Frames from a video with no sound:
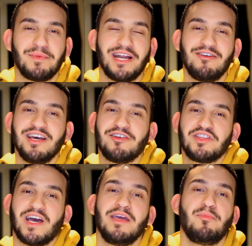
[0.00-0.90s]
también habla de
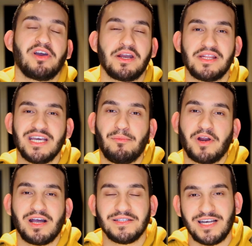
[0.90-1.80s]
nuestra hipocresía,
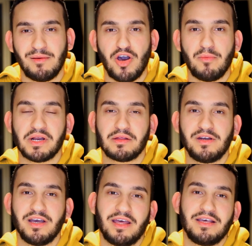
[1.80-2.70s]
porque cancelamos a
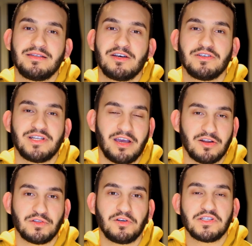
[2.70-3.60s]
personas que dicen cosas que
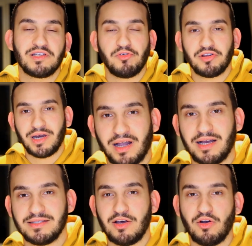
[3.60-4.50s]
nosotros decimos en nuestras
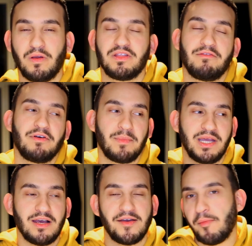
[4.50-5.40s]
casas o que nuestra
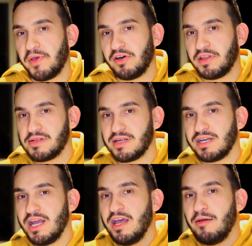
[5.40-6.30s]
familia o amigos
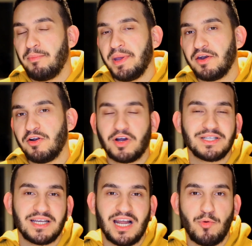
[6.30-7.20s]
dicen, pero los
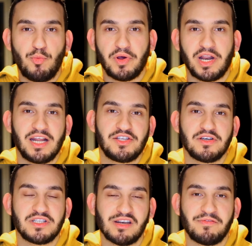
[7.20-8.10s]
cancelamos por el hecho
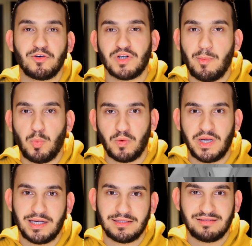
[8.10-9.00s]
de ser figuras públicas.